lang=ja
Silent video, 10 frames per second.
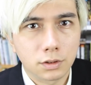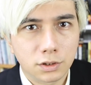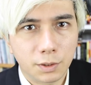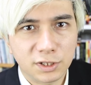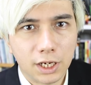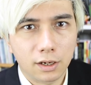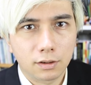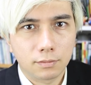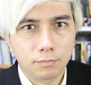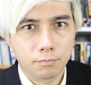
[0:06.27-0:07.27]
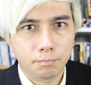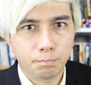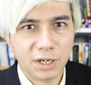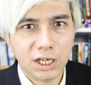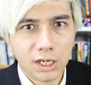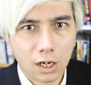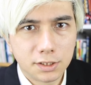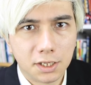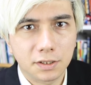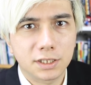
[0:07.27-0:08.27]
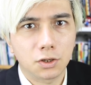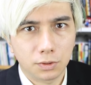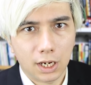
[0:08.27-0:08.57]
すいません。PDR さんですよ